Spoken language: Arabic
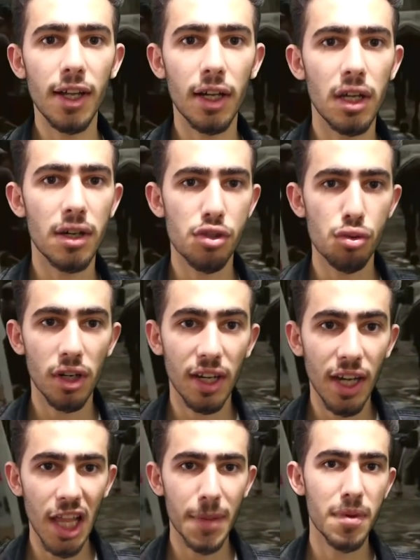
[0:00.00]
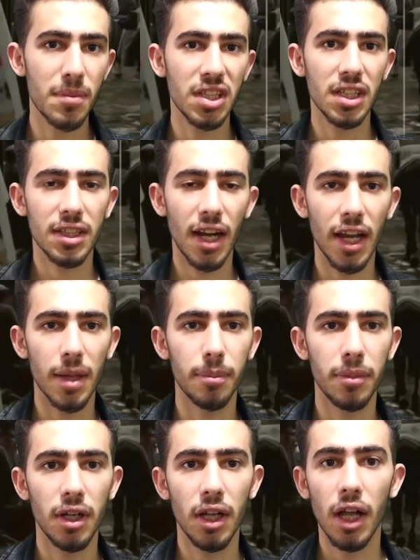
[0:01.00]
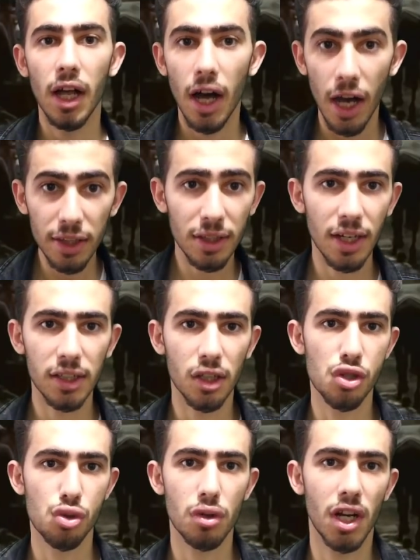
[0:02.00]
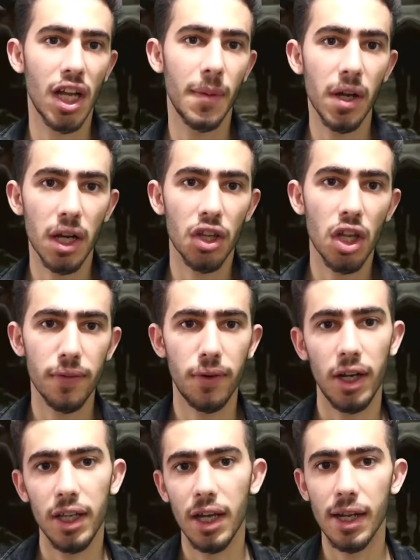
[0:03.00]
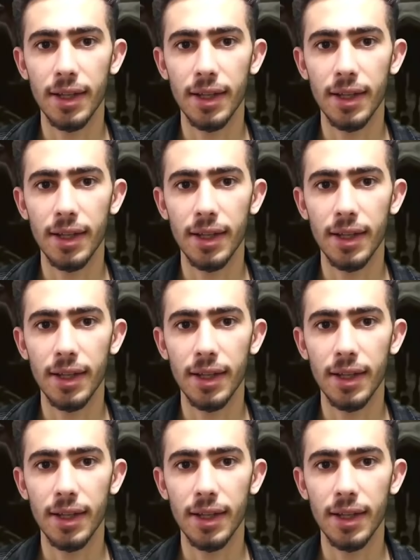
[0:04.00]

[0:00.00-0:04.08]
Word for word: هلا لصوره كانت بمدينه حلب ايضا هذه الصوره كمان اضافوا عليها